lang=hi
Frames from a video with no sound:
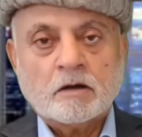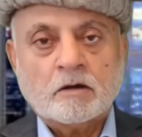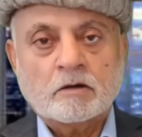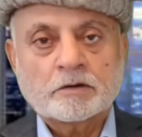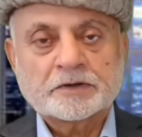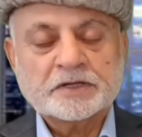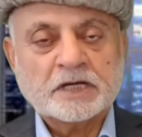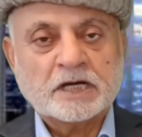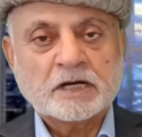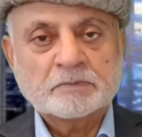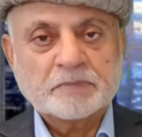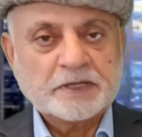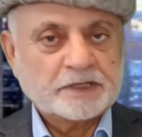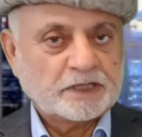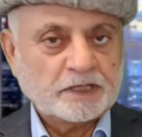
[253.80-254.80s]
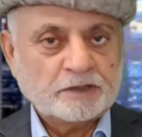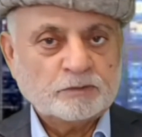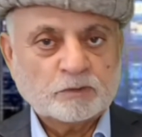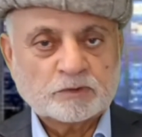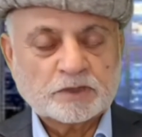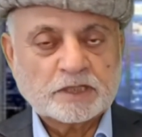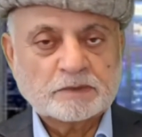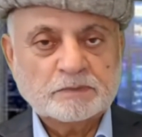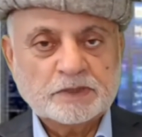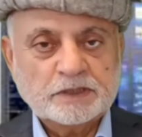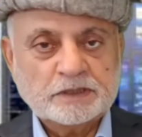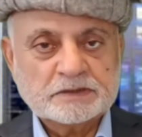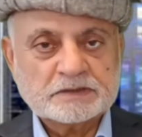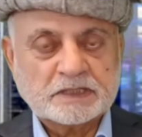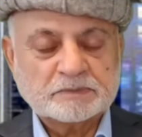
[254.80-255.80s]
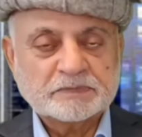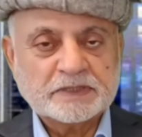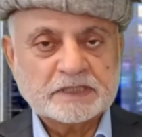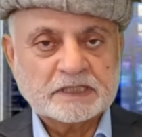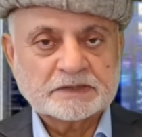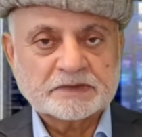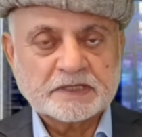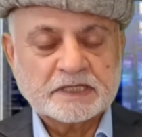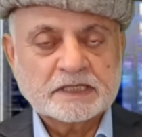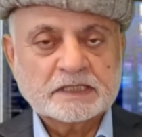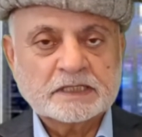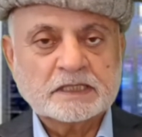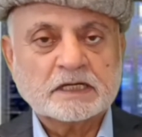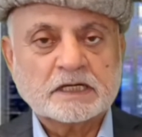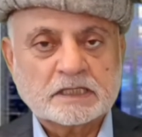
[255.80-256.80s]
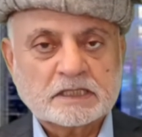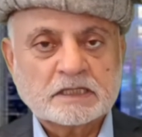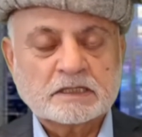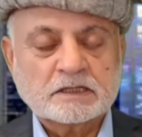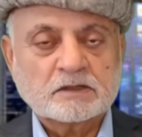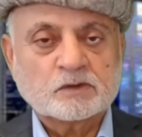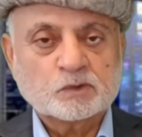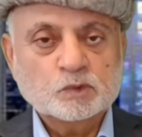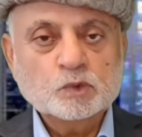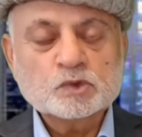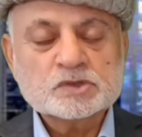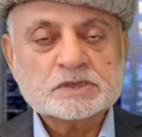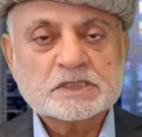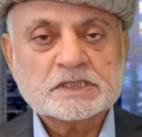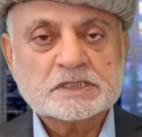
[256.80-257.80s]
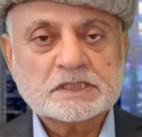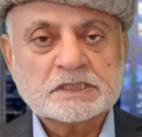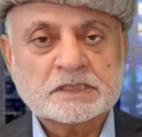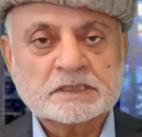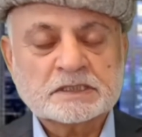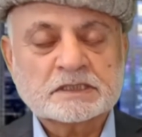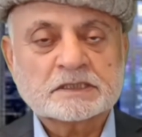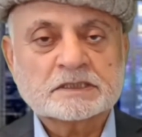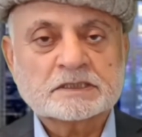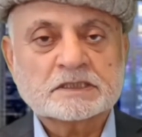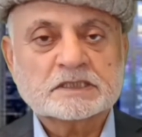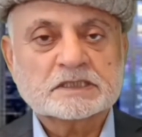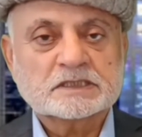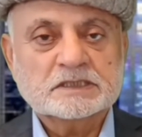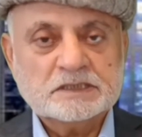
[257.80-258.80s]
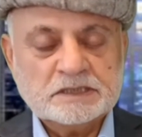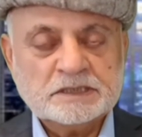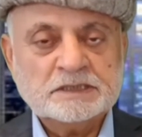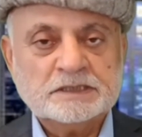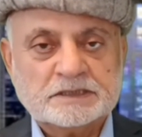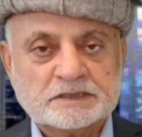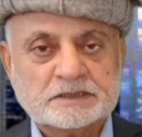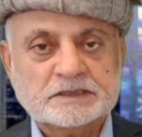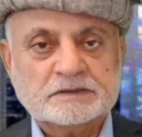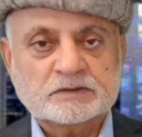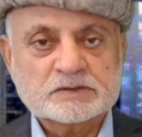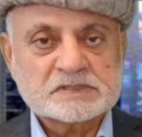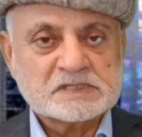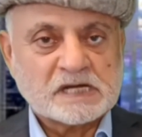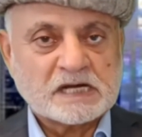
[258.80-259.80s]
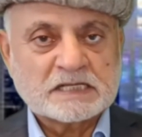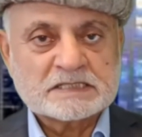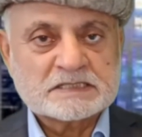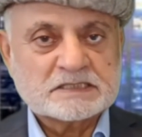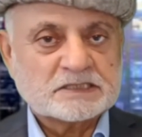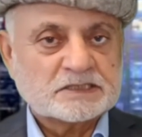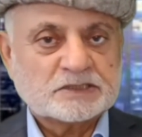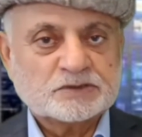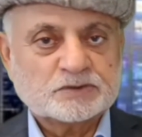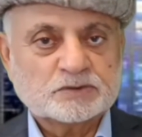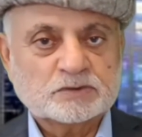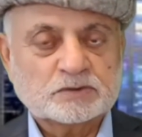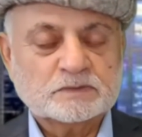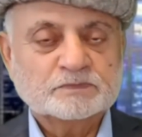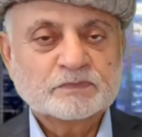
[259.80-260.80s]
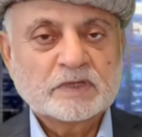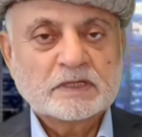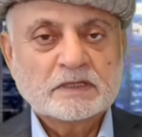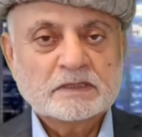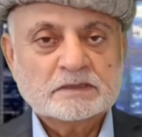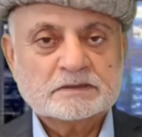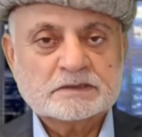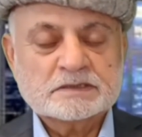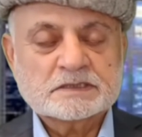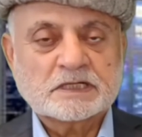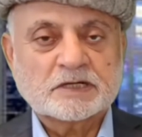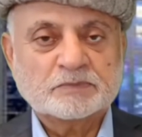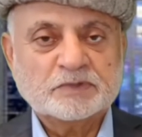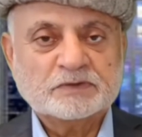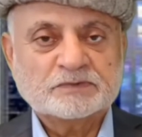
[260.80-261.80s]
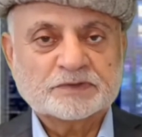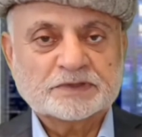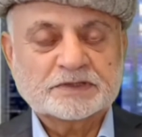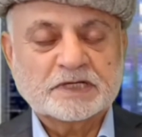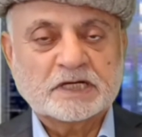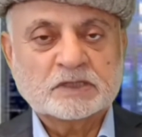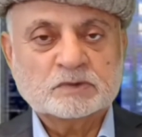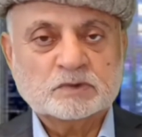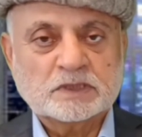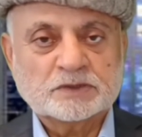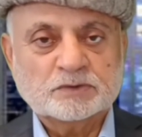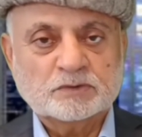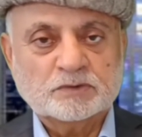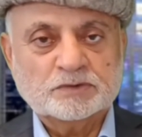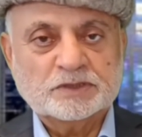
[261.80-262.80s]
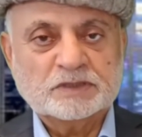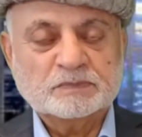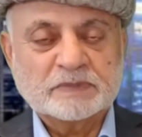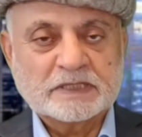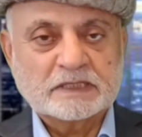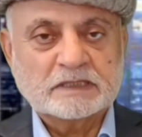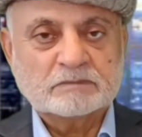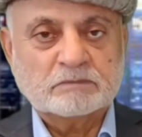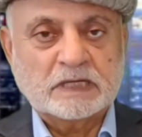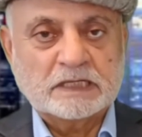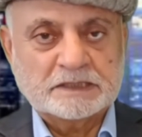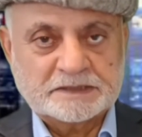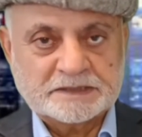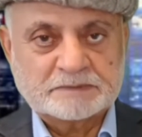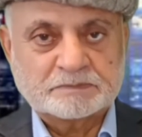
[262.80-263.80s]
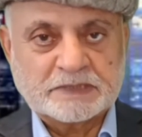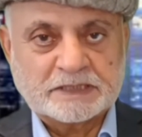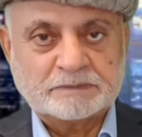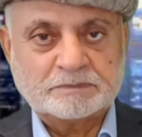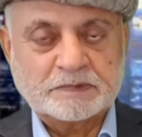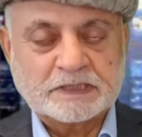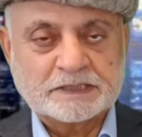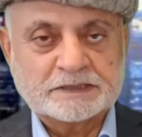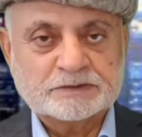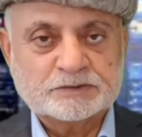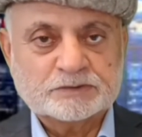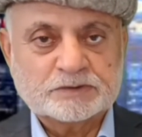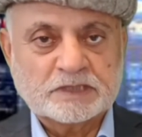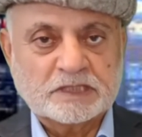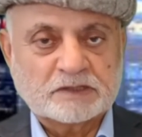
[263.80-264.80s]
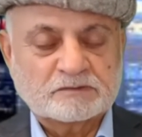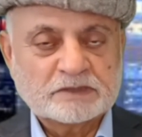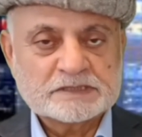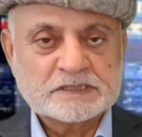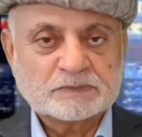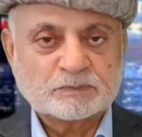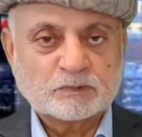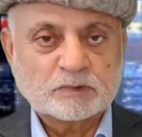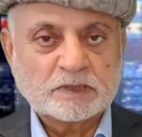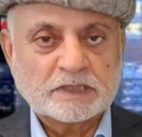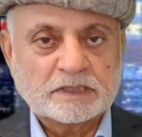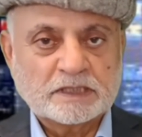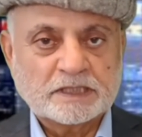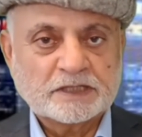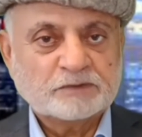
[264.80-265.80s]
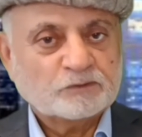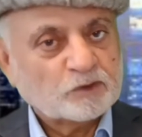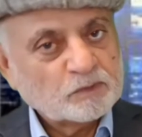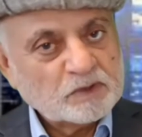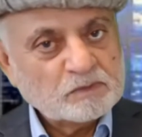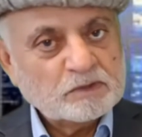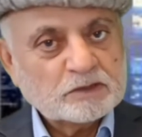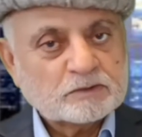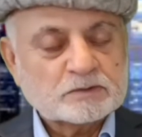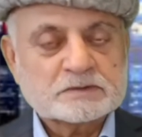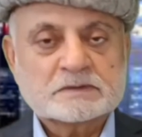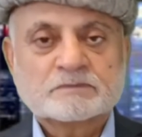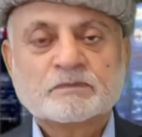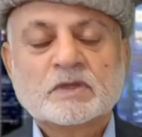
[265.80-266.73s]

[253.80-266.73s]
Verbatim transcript: और यहाँ पे ये नुक्ता भी सामने आता है कि अगर रूस ने ये हरकत करनी ही थी तो साथ से ये जो जिसका भी अफ्ताह हुआ दो दिन पहले बाल्टिक पाइपलाइन जो नॉर्वे से पोलैंड आ रही वो भी बिल्कुल